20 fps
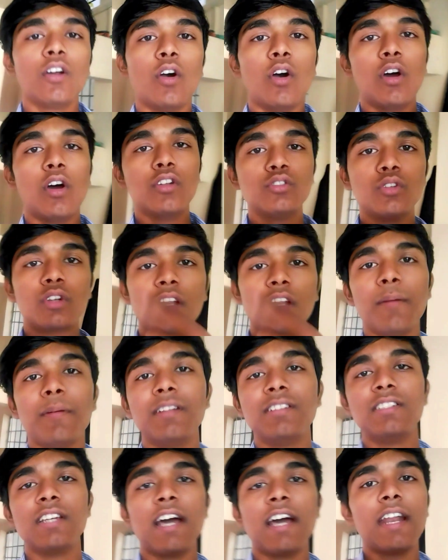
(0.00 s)
और जो नए
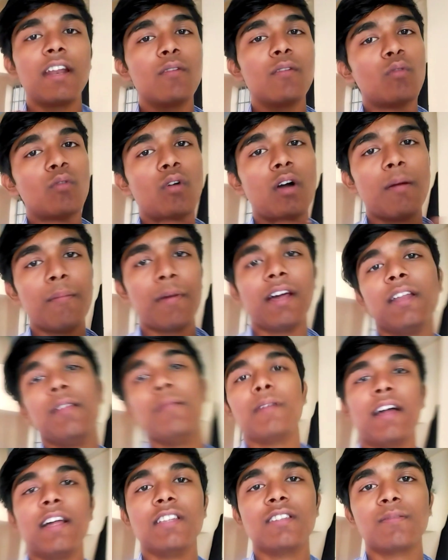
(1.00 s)
बच्चे आ रहे हैं वो हमारी
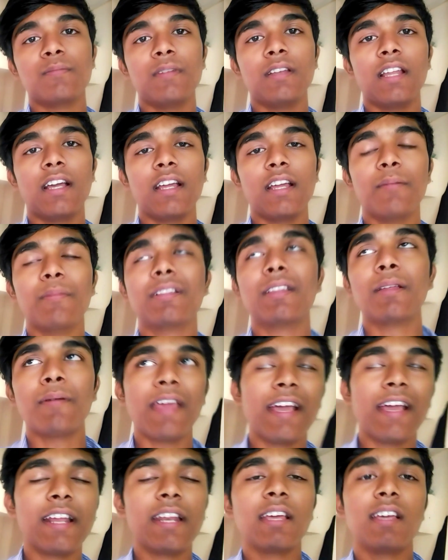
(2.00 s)
ब्रांच में लगे मतलब
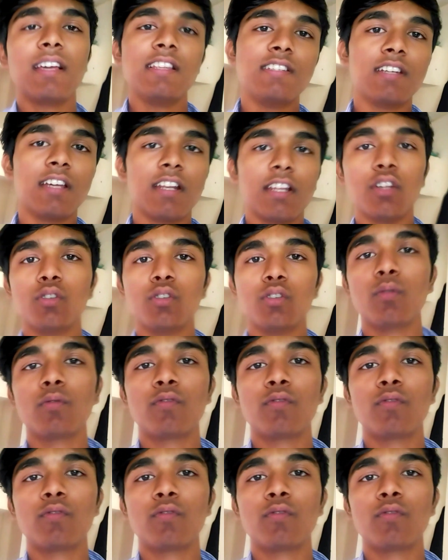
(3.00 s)
एग्रीकल्चर के जो